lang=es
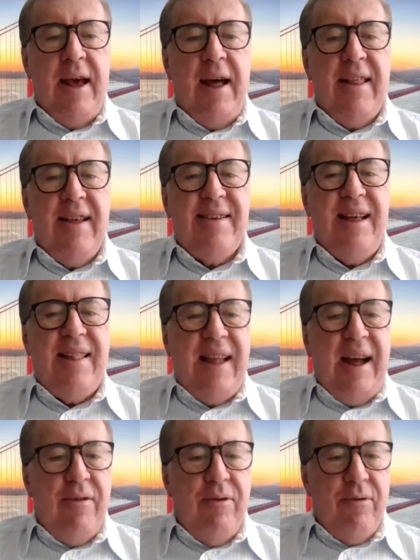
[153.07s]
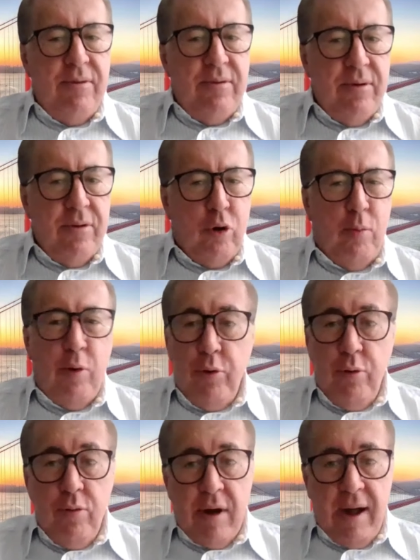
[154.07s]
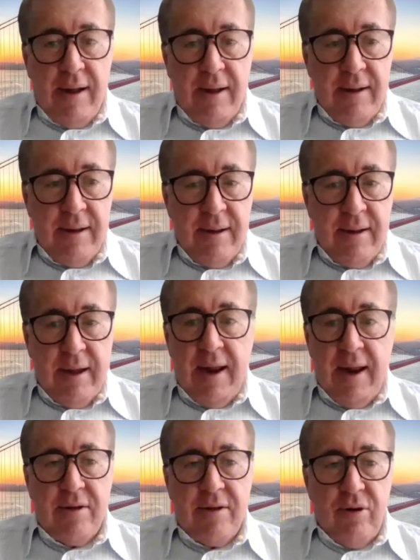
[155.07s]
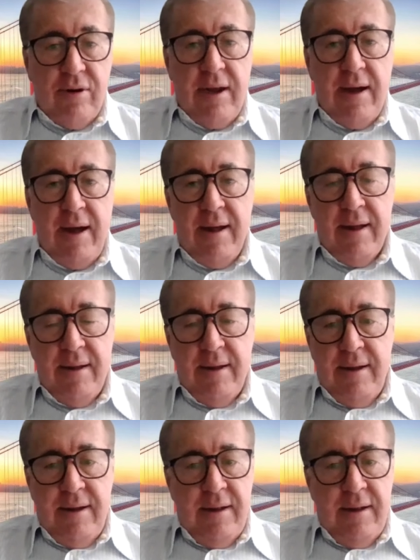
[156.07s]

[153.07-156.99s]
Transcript: que ha desatado como nunca en la historia